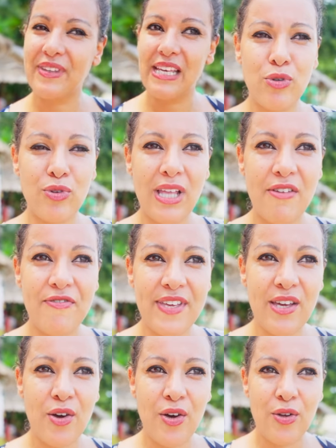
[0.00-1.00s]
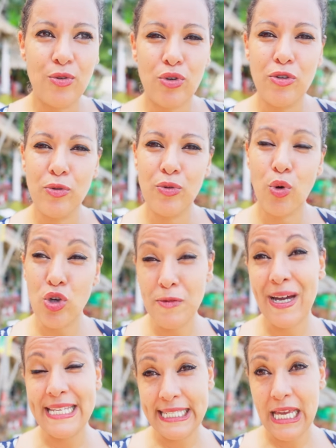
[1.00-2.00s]
Écoute, on avait euh, donc une grosse
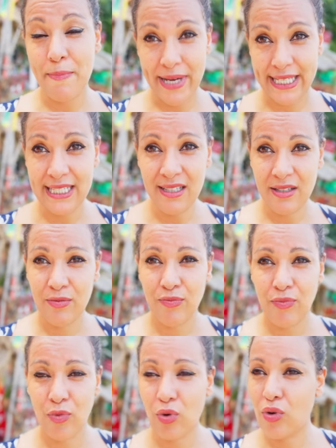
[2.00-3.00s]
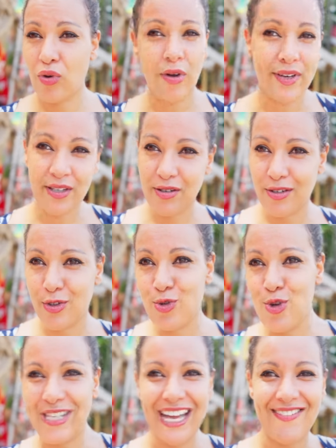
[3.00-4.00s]
brasserie à Paris, euh, avec euh, tout
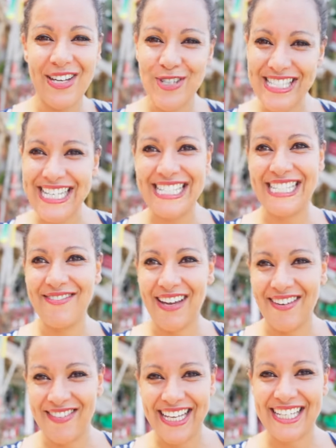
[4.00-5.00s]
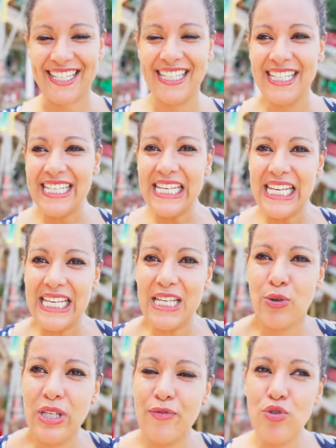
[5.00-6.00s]
le travail, le stress qui va avec. Et on
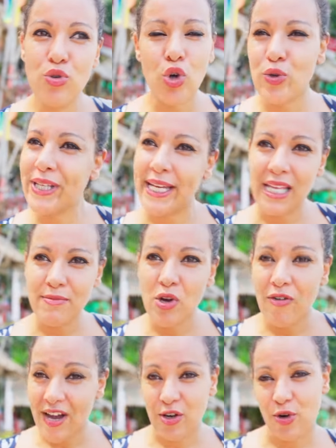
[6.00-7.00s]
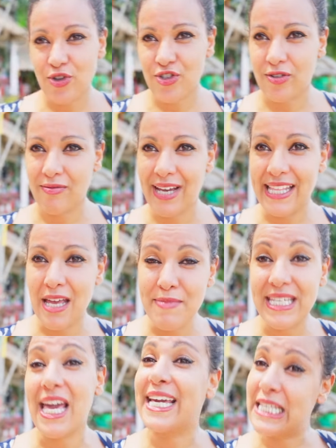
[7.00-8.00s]
est venu rejoindre un ami en vacances, un ami
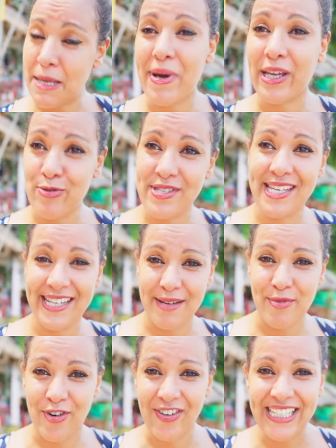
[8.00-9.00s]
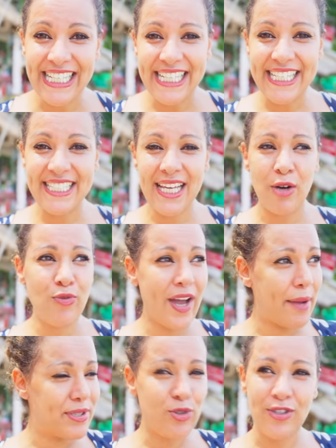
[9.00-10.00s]
qui a quitté Paris aussi également et qui a ouvert un
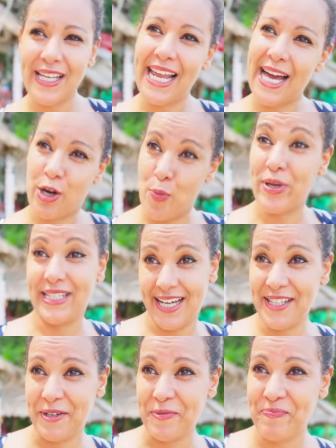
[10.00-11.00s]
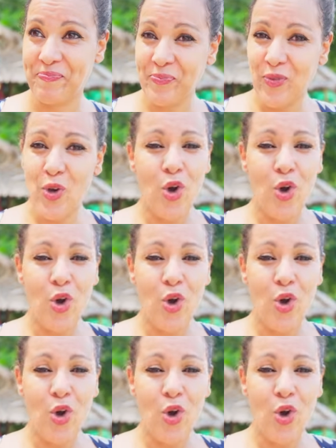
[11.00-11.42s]
petit hôtel à Copenhague. D'accord.